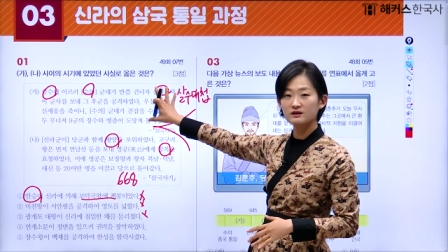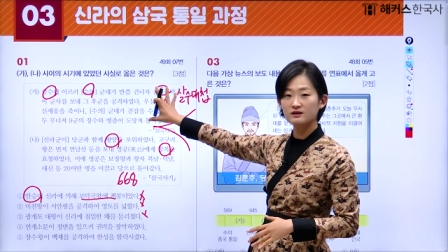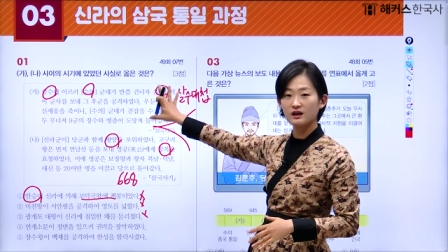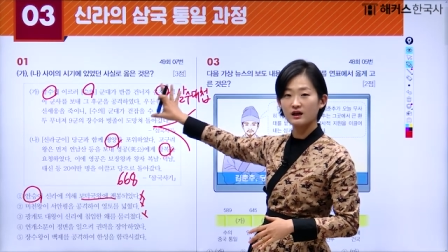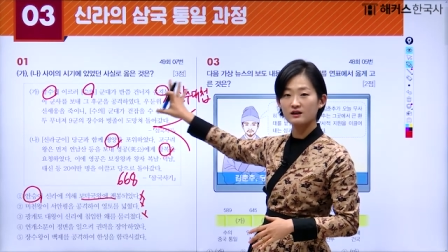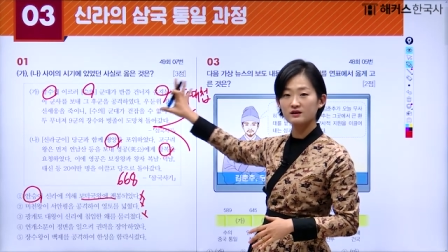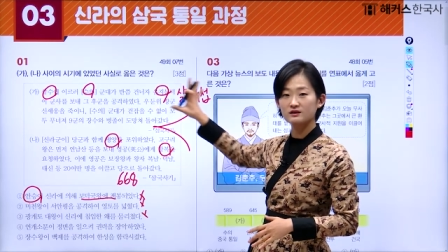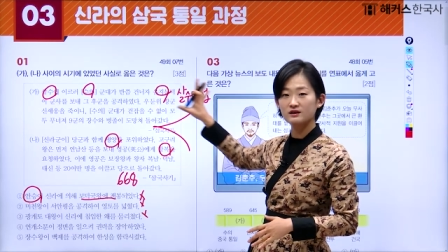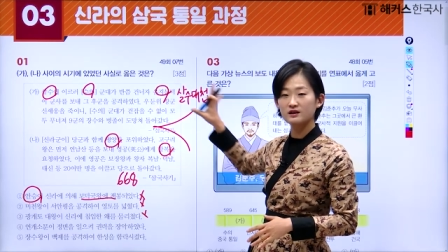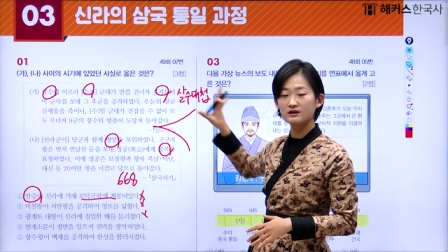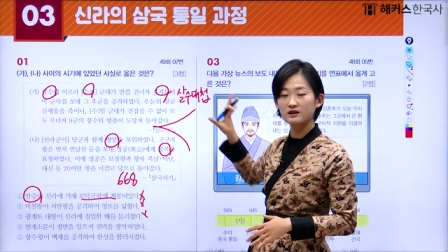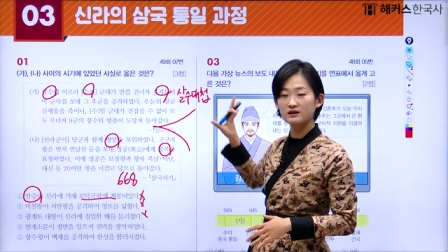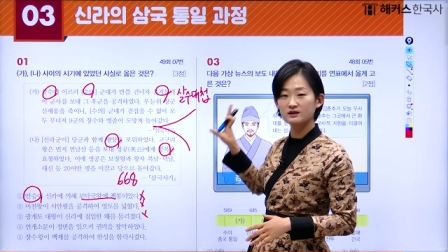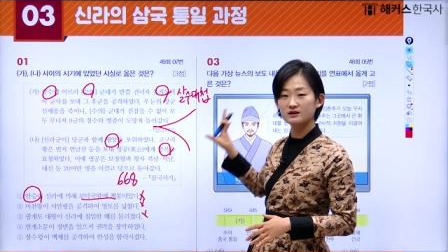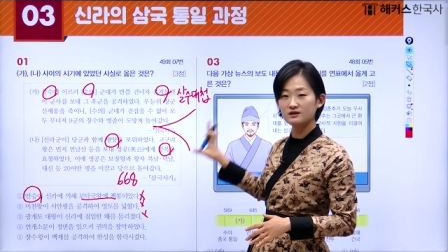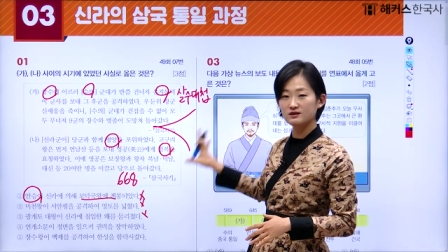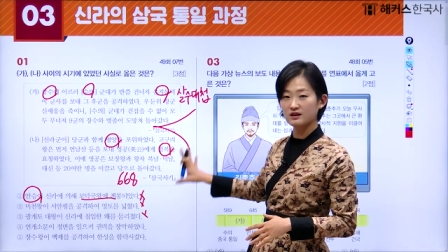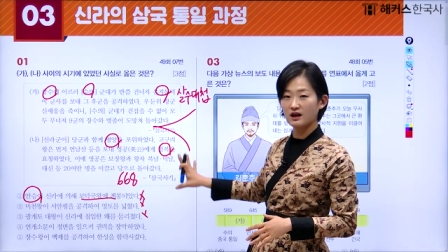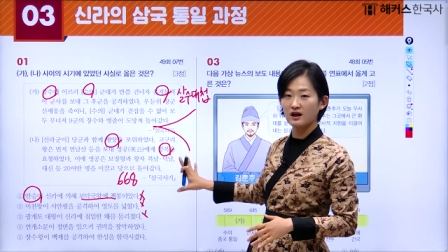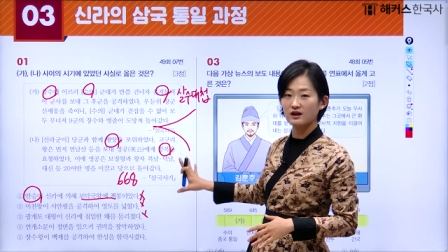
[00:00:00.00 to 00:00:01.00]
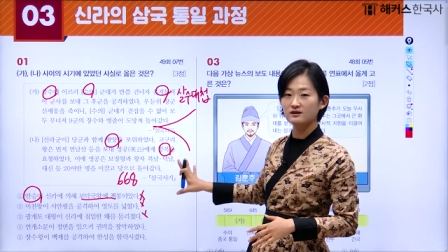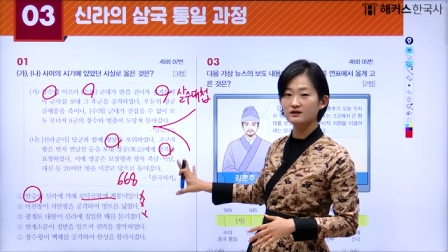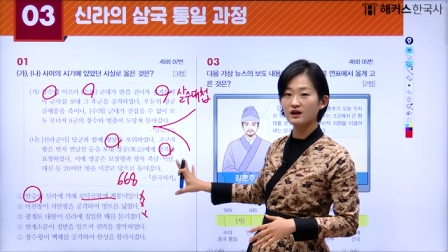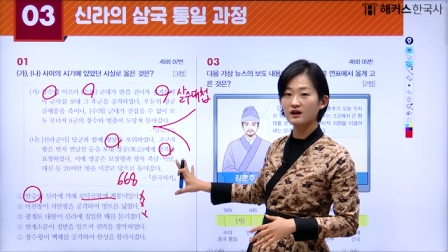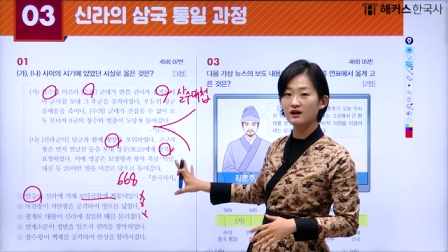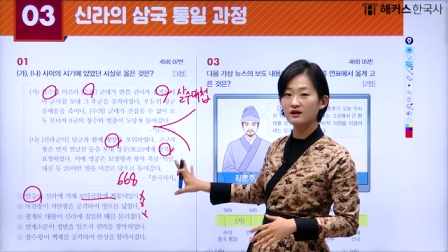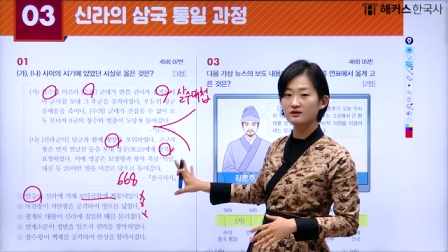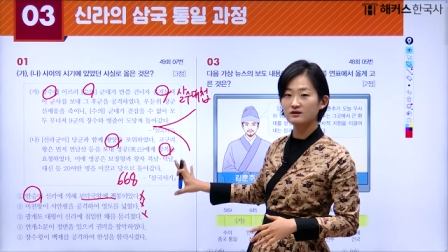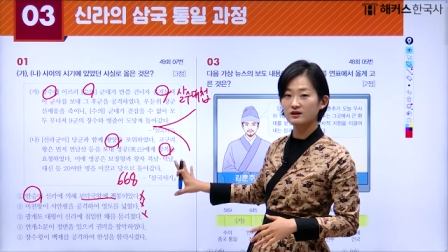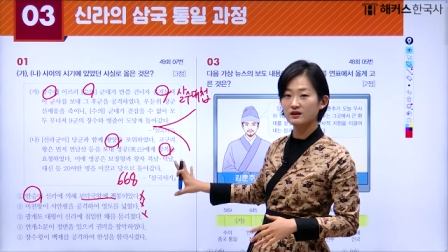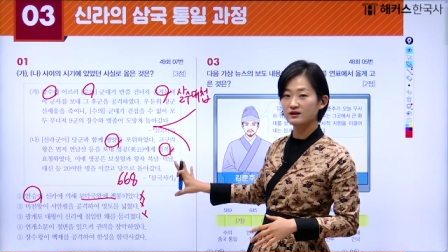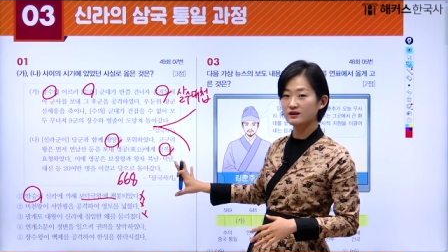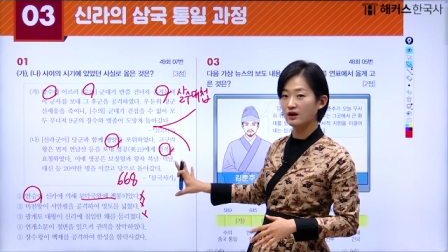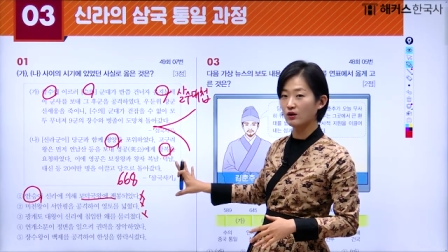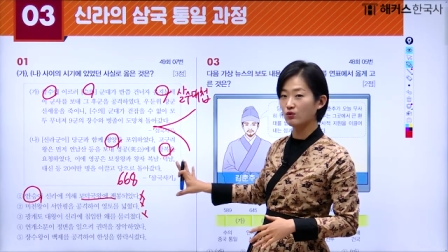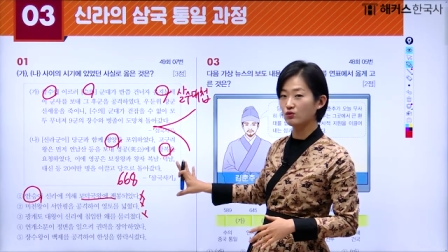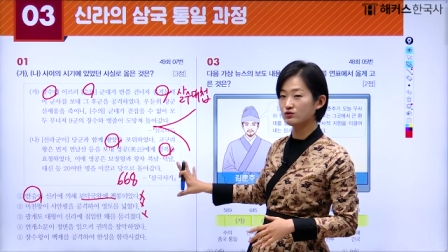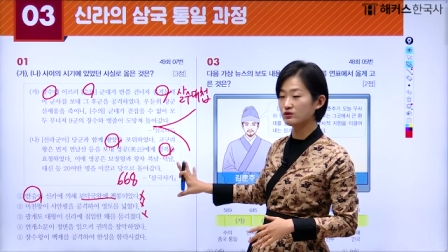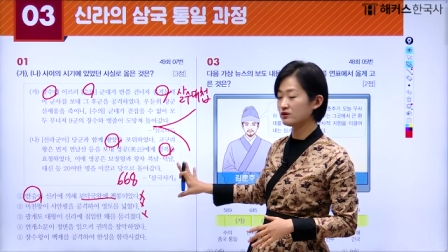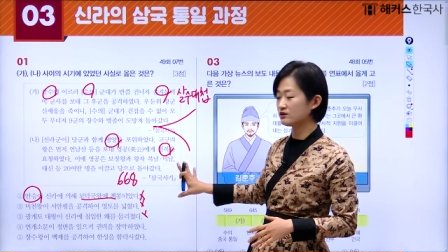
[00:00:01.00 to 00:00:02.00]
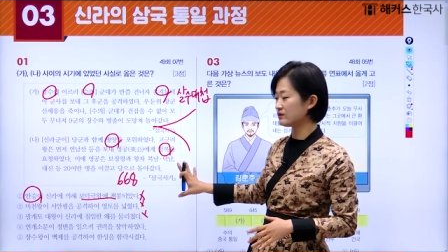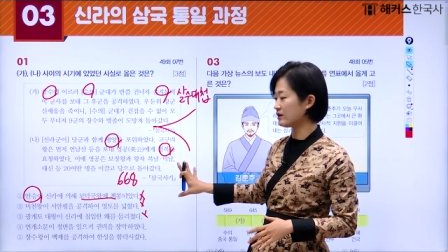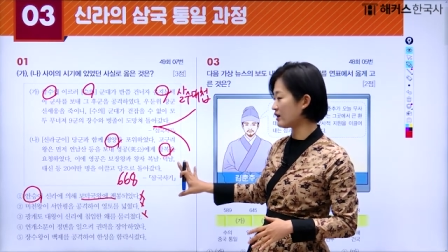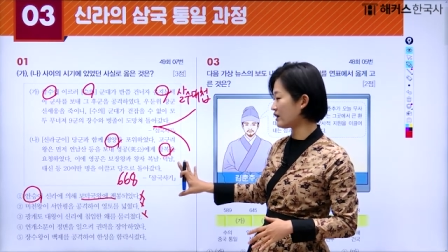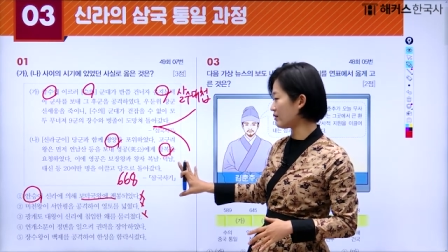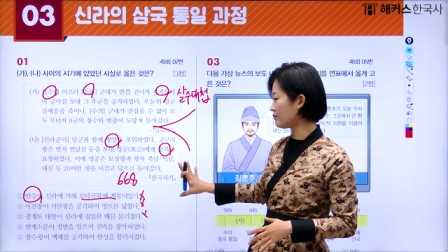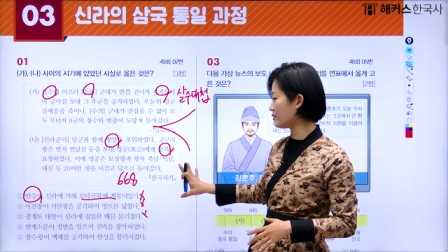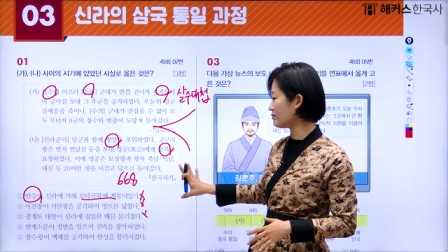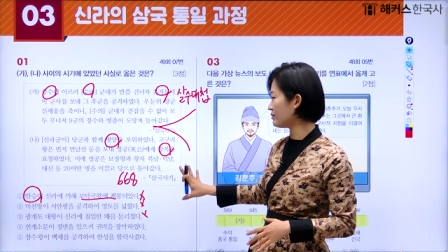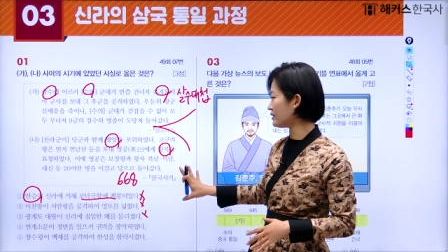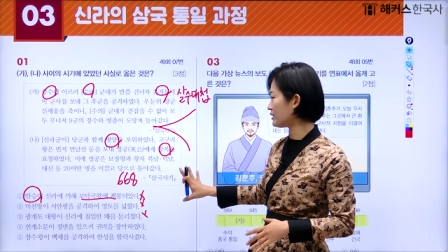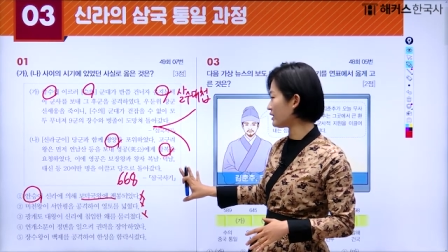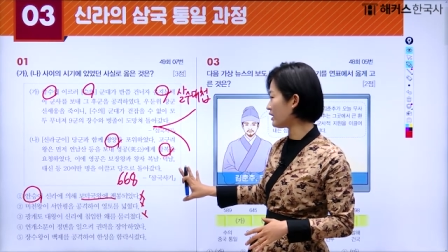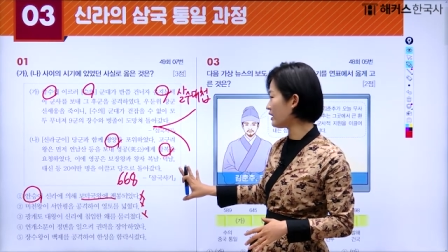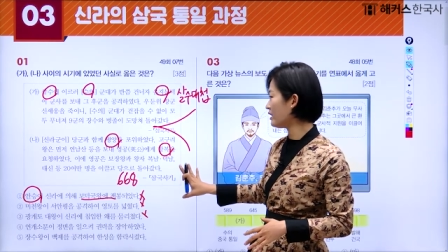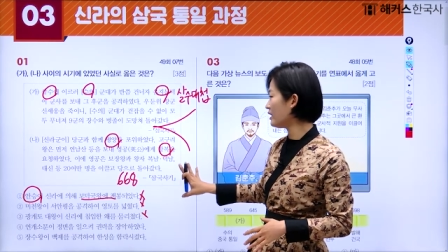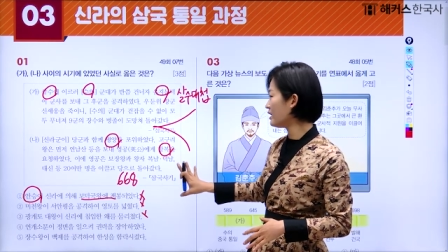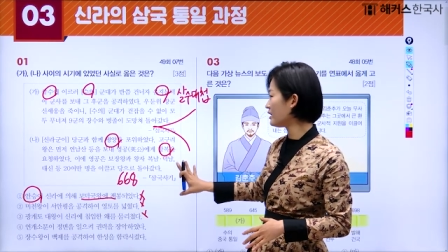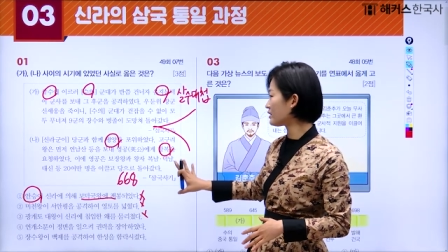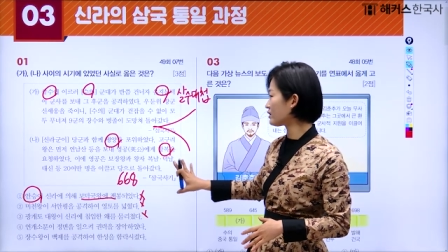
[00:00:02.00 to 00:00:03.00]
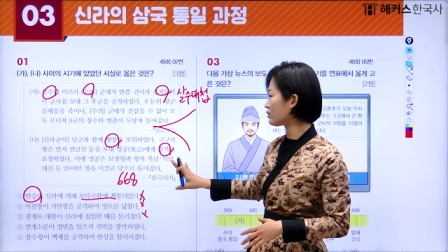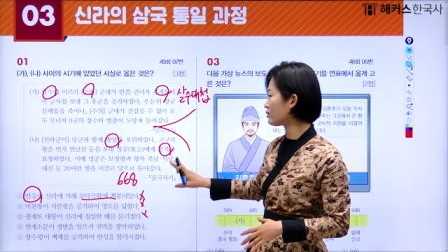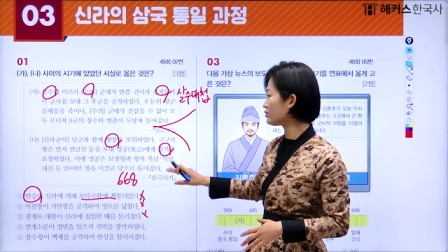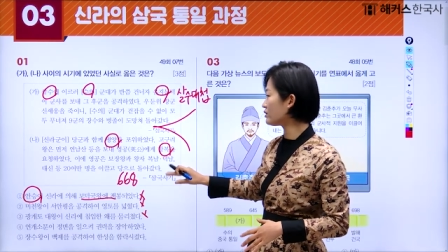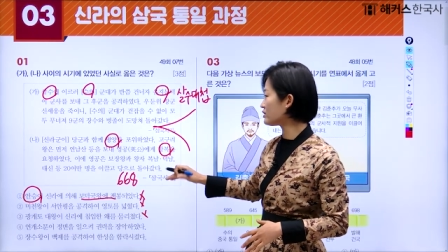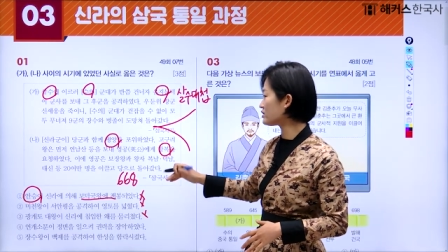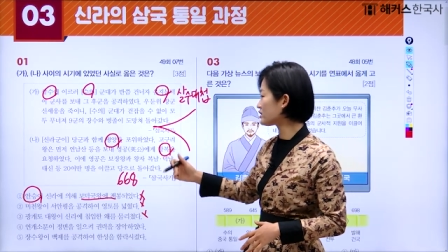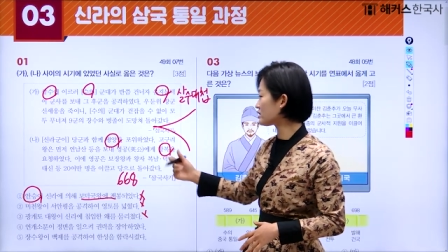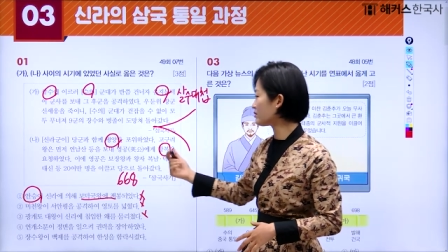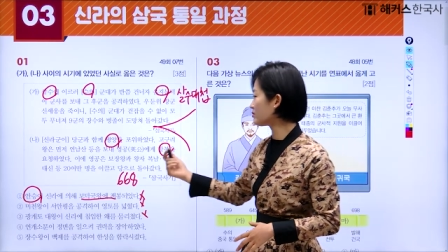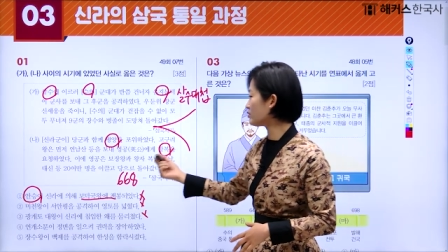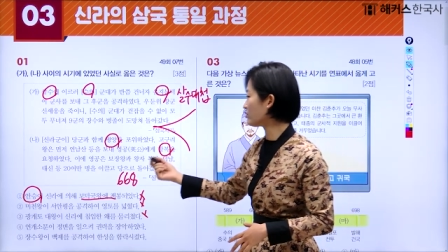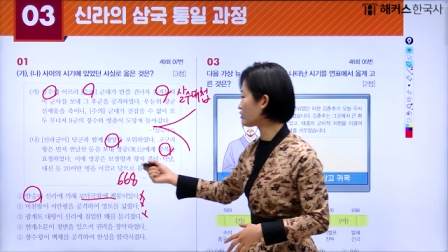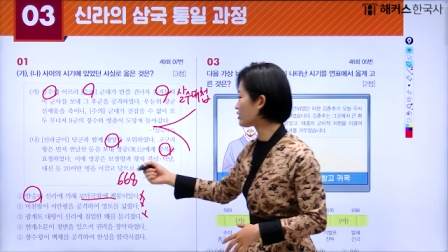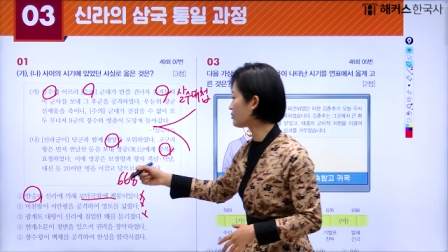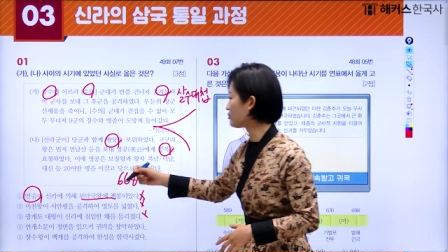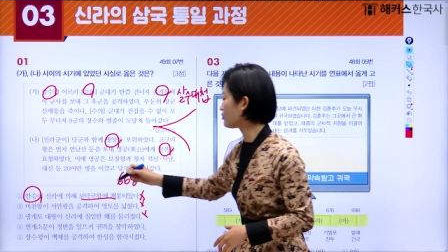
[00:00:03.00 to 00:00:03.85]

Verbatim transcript: 다른 하나는 당나라 때 나오는 사람입니다. 그런데 지금 여기